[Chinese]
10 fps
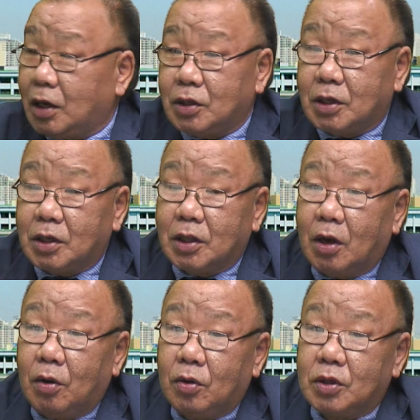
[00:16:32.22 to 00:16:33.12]
这个
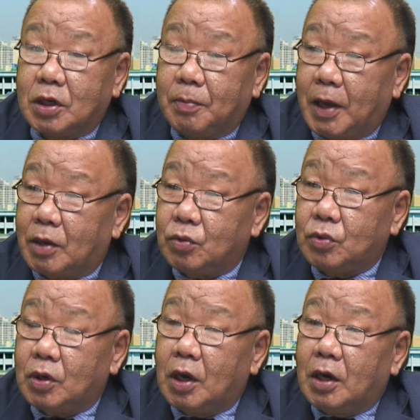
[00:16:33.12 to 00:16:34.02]
到这个北韩
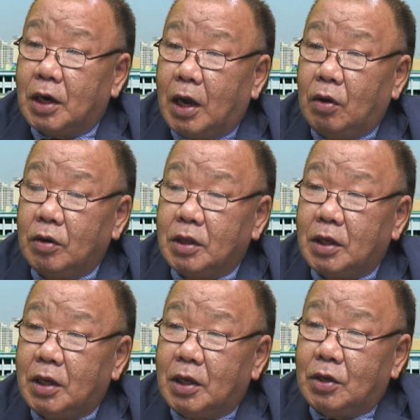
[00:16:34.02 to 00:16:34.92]
去，然后
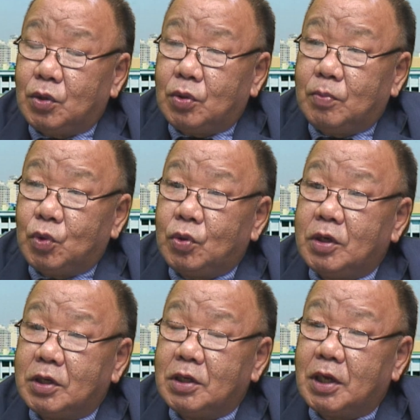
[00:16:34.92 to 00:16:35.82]
呢
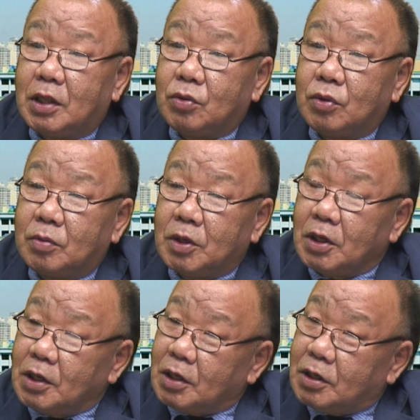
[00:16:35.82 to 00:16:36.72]
去之前呢说
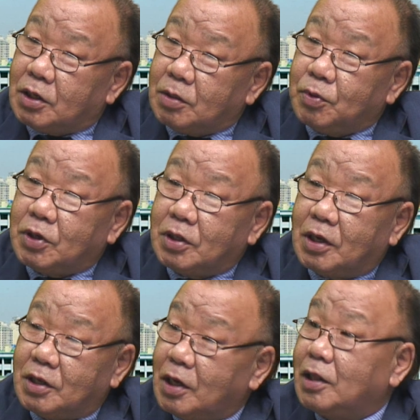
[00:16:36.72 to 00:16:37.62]
是不是
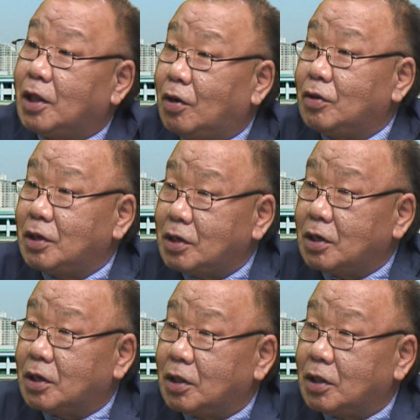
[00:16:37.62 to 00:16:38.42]
能见到金正